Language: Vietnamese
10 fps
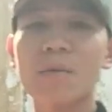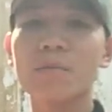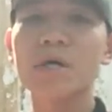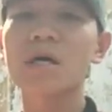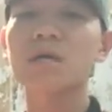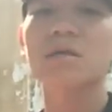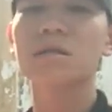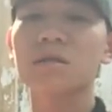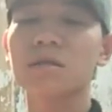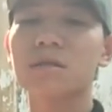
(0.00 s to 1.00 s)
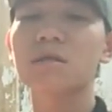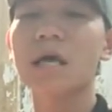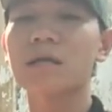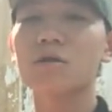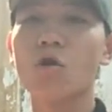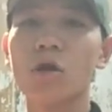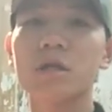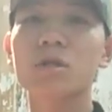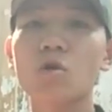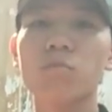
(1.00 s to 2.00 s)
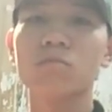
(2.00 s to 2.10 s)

một bữa thức ăn đổi liên tục